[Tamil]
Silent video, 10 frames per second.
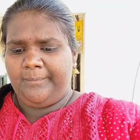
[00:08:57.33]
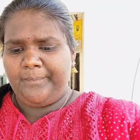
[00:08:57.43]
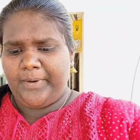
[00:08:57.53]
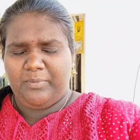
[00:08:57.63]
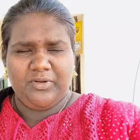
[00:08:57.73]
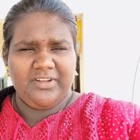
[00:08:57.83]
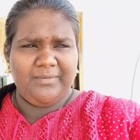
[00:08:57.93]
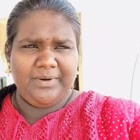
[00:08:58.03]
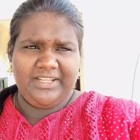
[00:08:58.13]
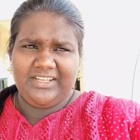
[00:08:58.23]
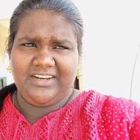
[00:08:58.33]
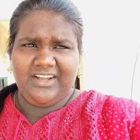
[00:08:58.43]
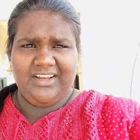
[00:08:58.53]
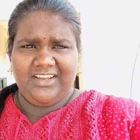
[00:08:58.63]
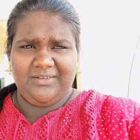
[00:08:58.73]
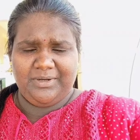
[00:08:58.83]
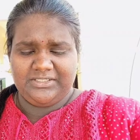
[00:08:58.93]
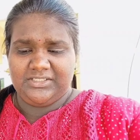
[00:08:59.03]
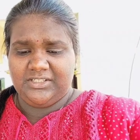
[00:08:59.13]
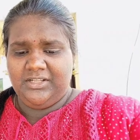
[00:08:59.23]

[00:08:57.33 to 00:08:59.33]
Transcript: பார்ப்போம் எப்படி இங்கே இருக்கா இல்லையான்னு பார்த்துட்டு